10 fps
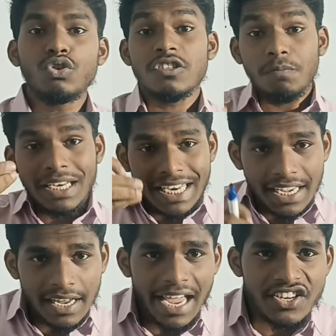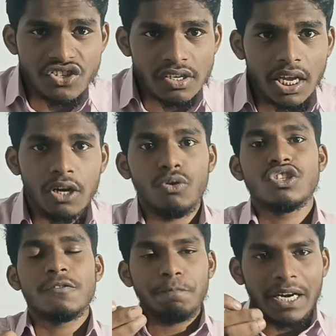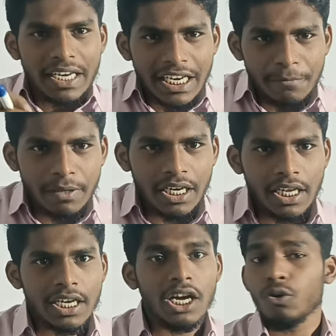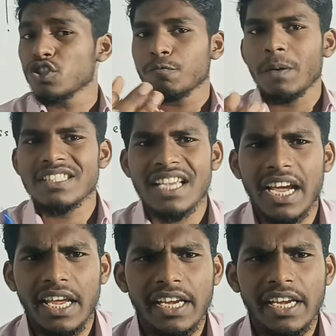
कुछ मिलेगा एक्स्ट्रा कुछ पढ़ने मिलेगा कुछ मजा